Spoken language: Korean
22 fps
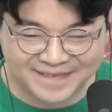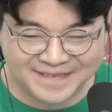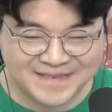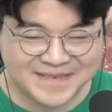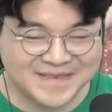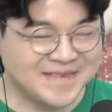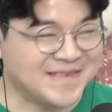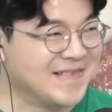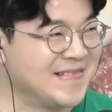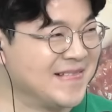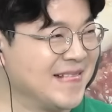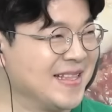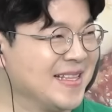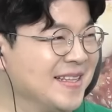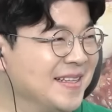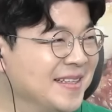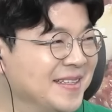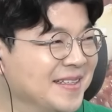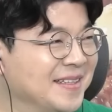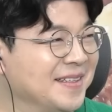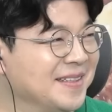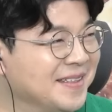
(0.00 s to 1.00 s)
사람은 정말
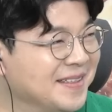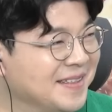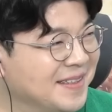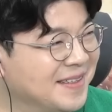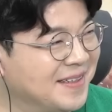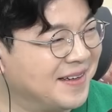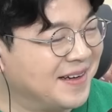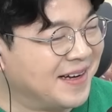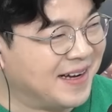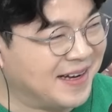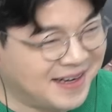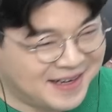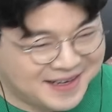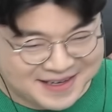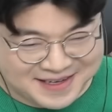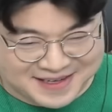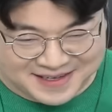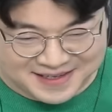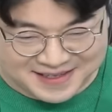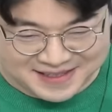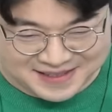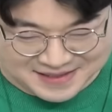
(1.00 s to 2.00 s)

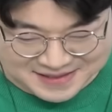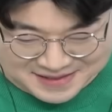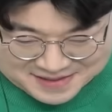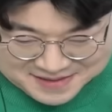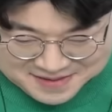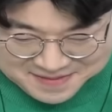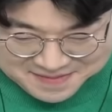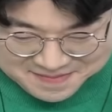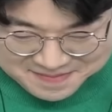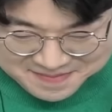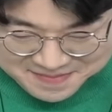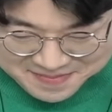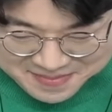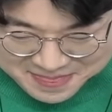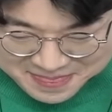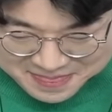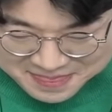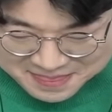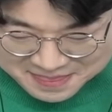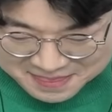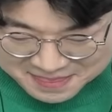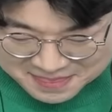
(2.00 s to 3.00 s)
아. 너무 순진하네.
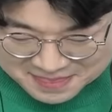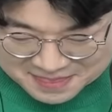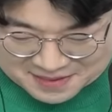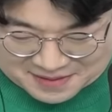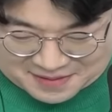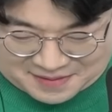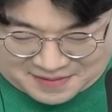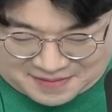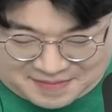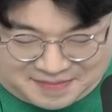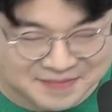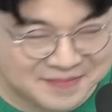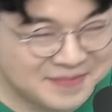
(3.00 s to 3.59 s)
음. 연애 안